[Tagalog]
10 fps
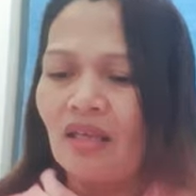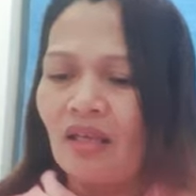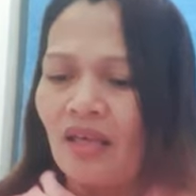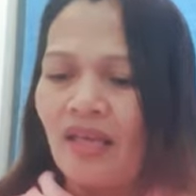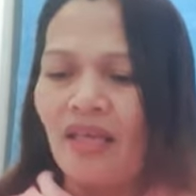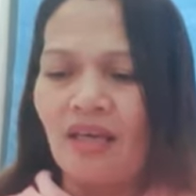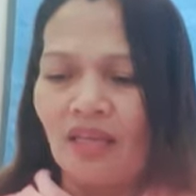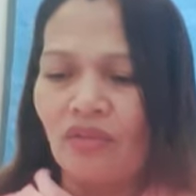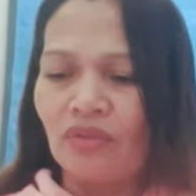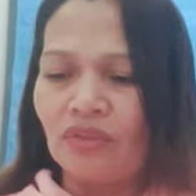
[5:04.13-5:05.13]
Kaya
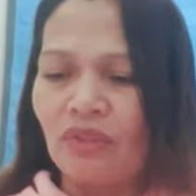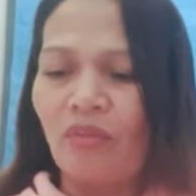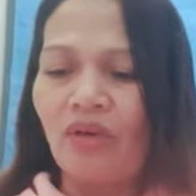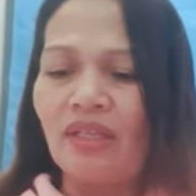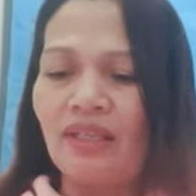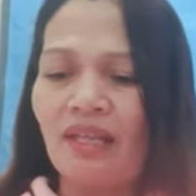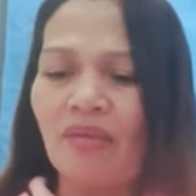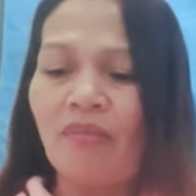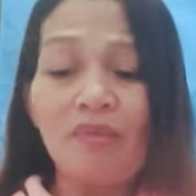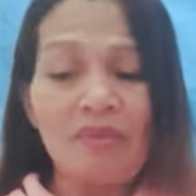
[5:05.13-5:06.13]
ganun, sa buhay na talagang
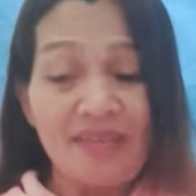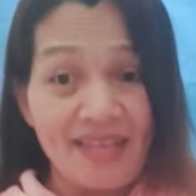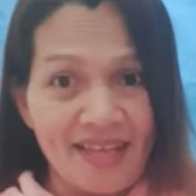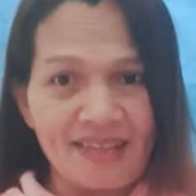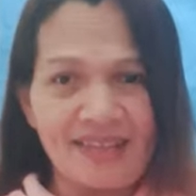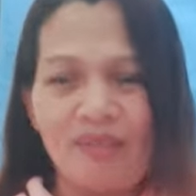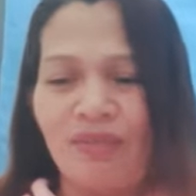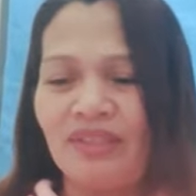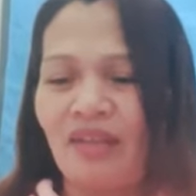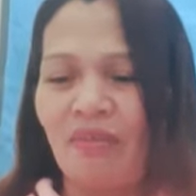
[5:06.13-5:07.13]
mabibigat, 'di
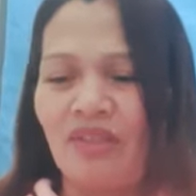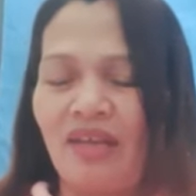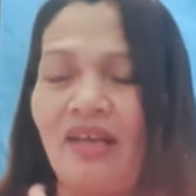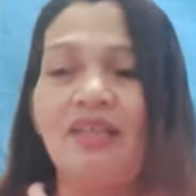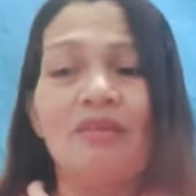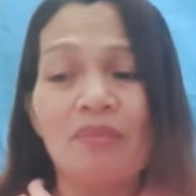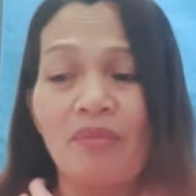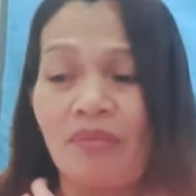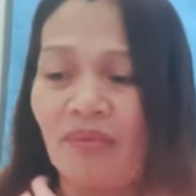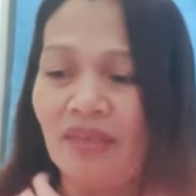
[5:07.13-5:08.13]
ba sabi niya?
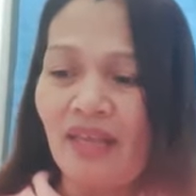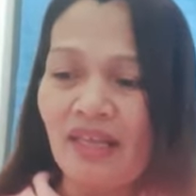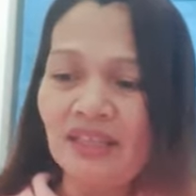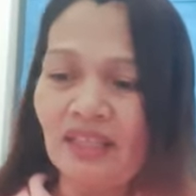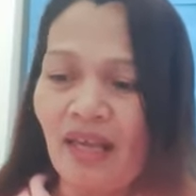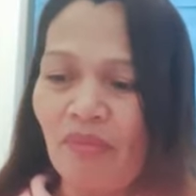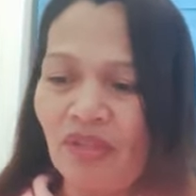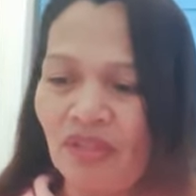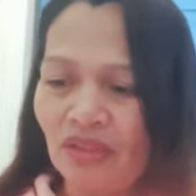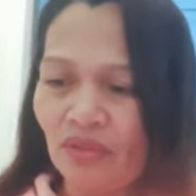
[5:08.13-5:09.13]
Mabib- dahil sinabi
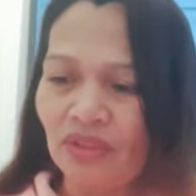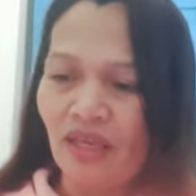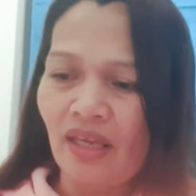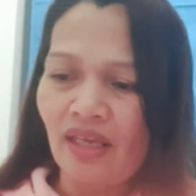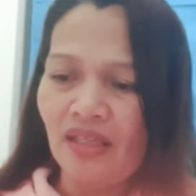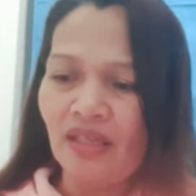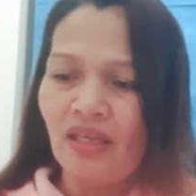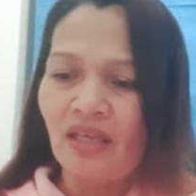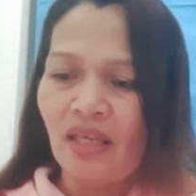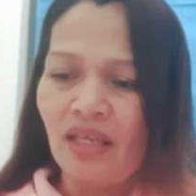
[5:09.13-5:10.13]
niya dito sa 8,
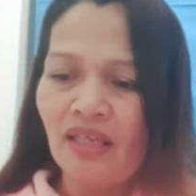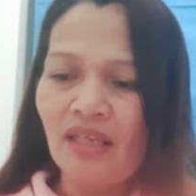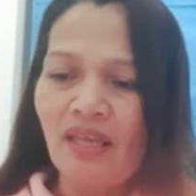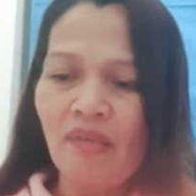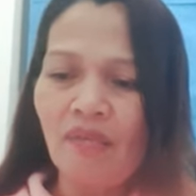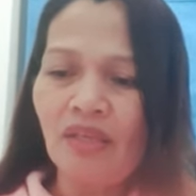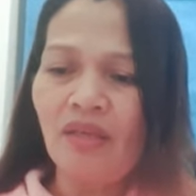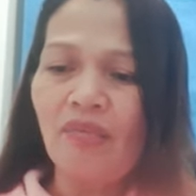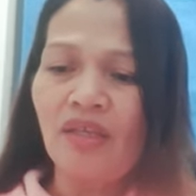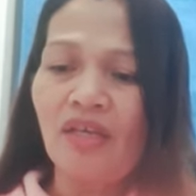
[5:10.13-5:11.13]
hindi namin
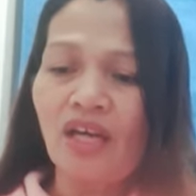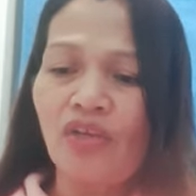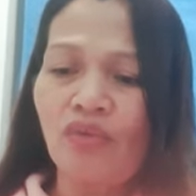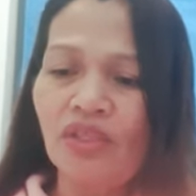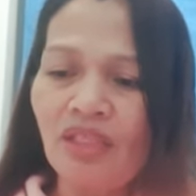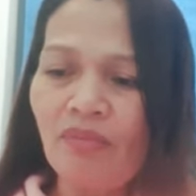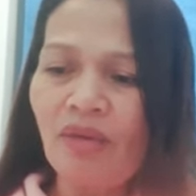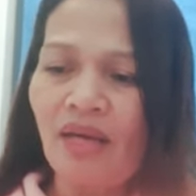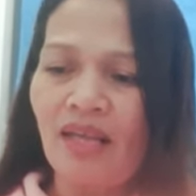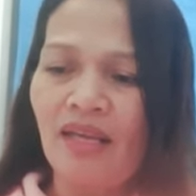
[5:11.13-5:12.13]
ibig na kayo di
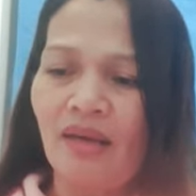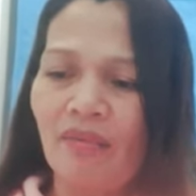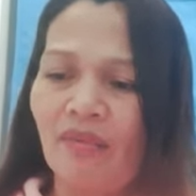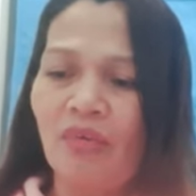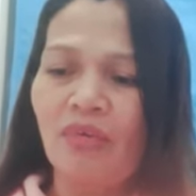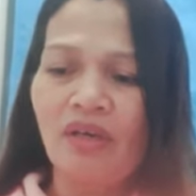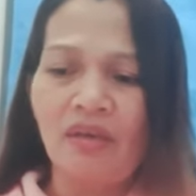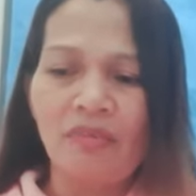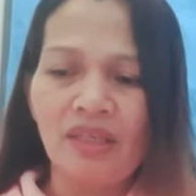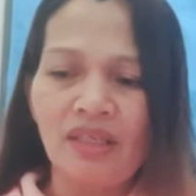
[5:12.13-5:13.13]
makaalam, mga
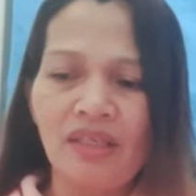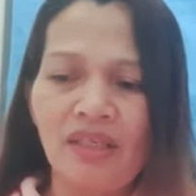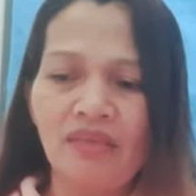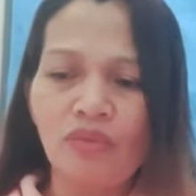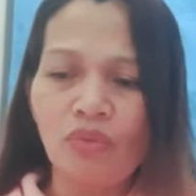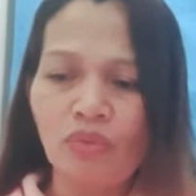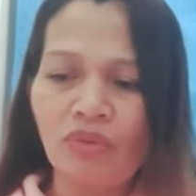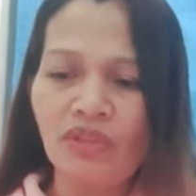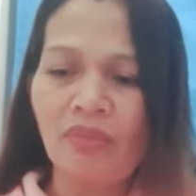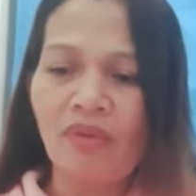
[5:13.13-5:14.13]
kapatid, na tungkol
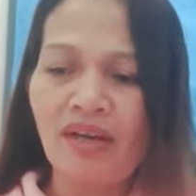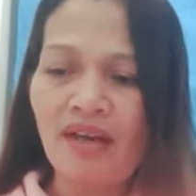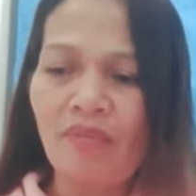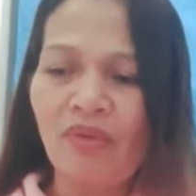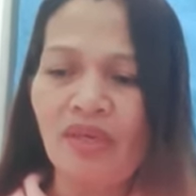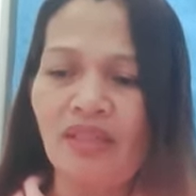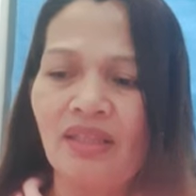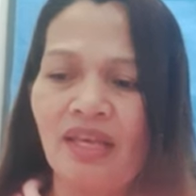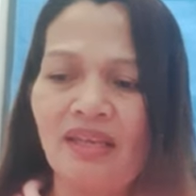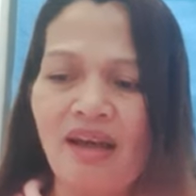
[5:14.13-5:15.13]
sa mga
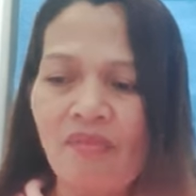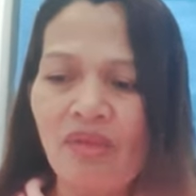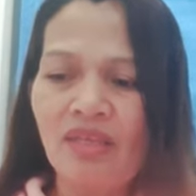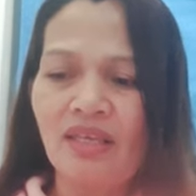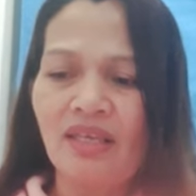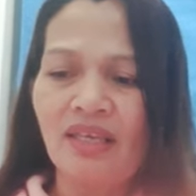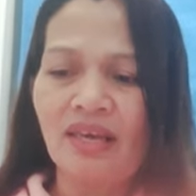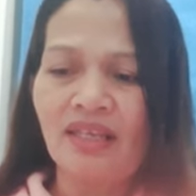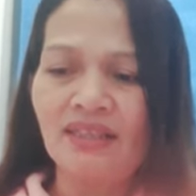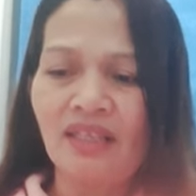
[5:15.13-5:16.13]
kapighatian namin na
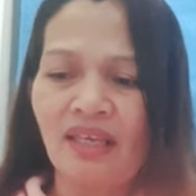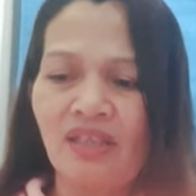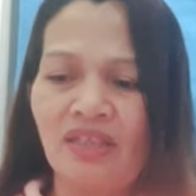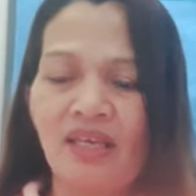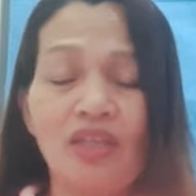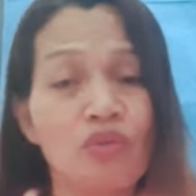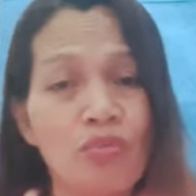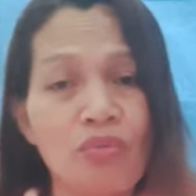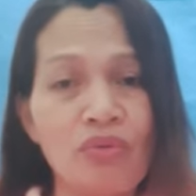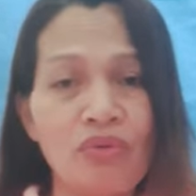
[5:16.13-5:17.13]
nangyari sa Asia. Ito
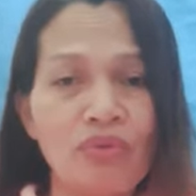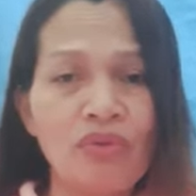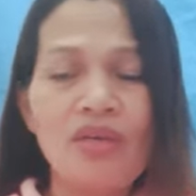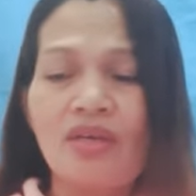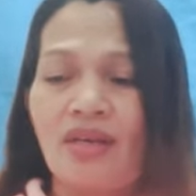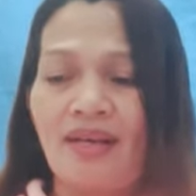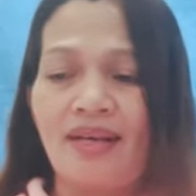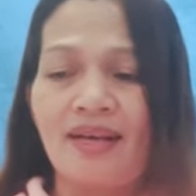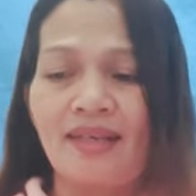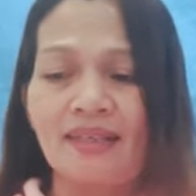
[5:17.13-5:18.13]
po yung
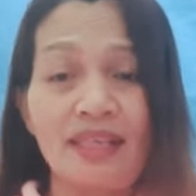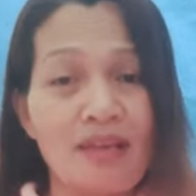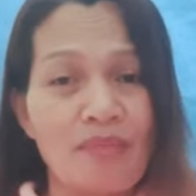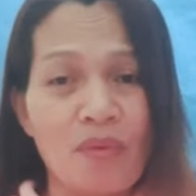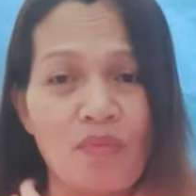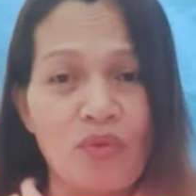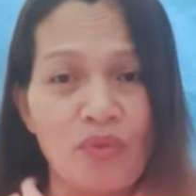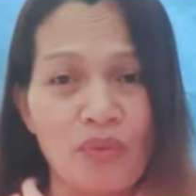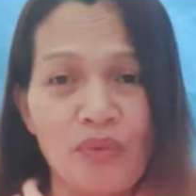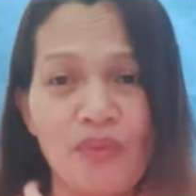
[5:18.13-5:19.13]
uh, sila Pablo
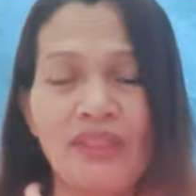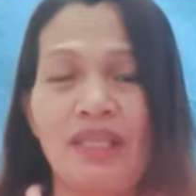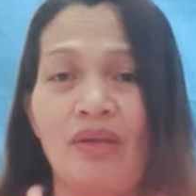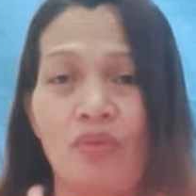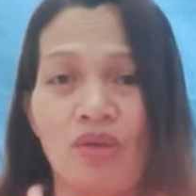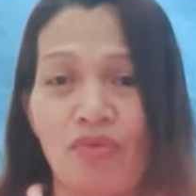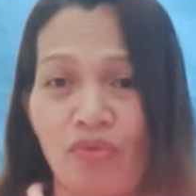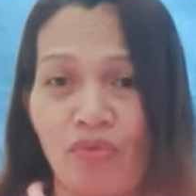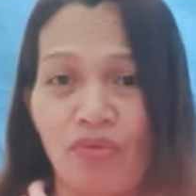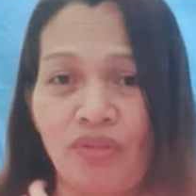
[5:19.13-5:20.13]
noon, sila Juan
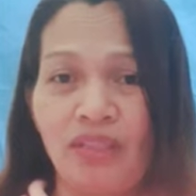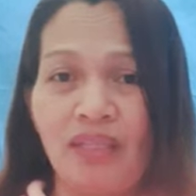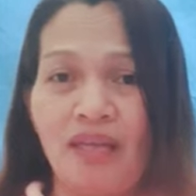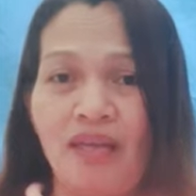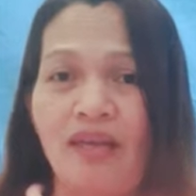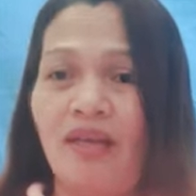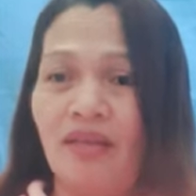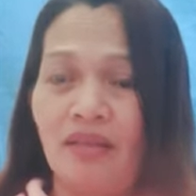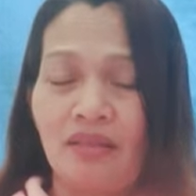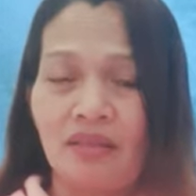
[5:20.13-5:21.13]
noon, sila...
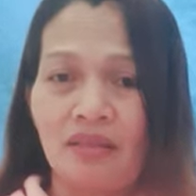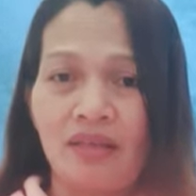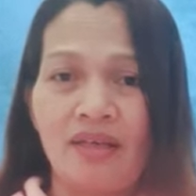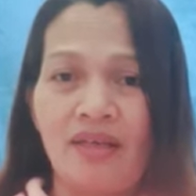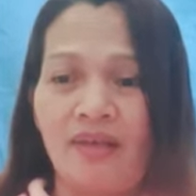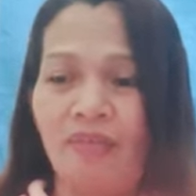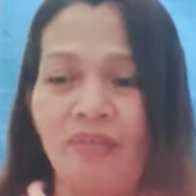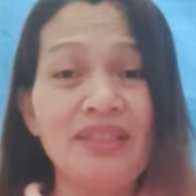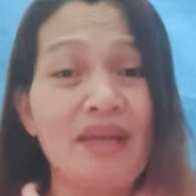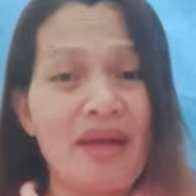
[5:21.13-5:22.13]
Uh,
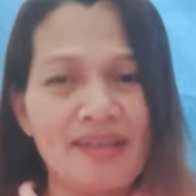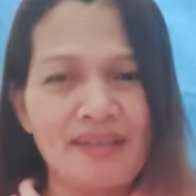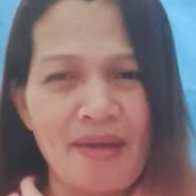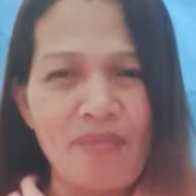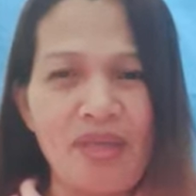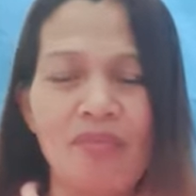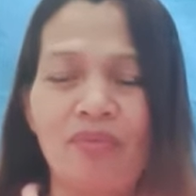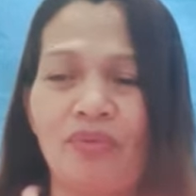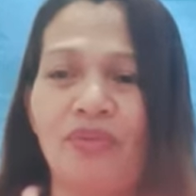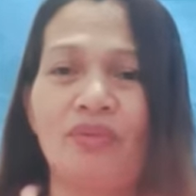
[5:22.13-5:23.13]
basta ang daming
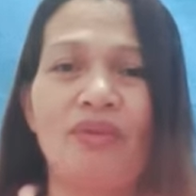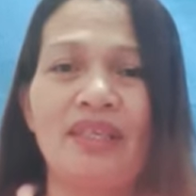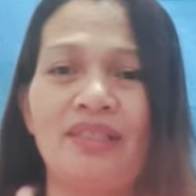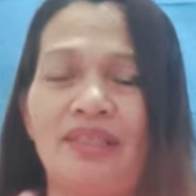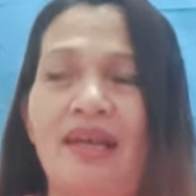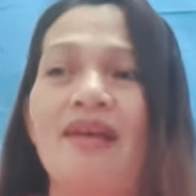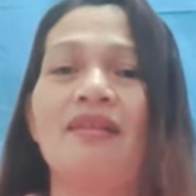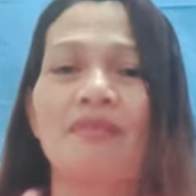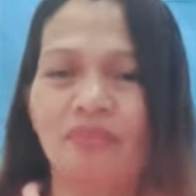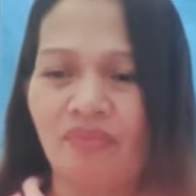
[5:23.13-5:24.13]
apostoles na
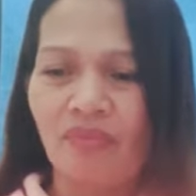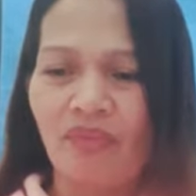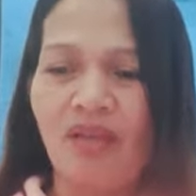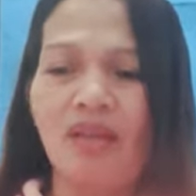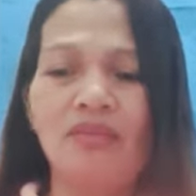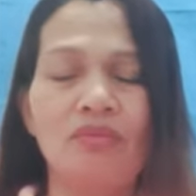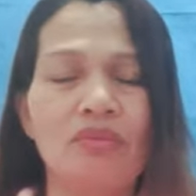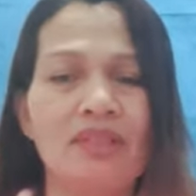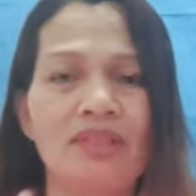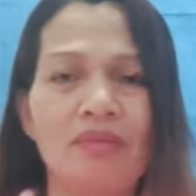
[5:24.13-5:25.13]

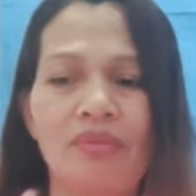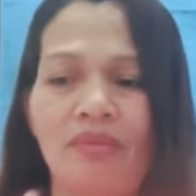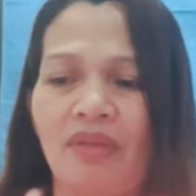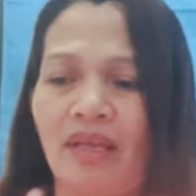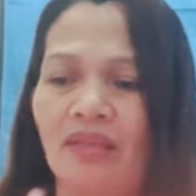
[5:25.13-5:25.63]
nakasulat sa Biblia.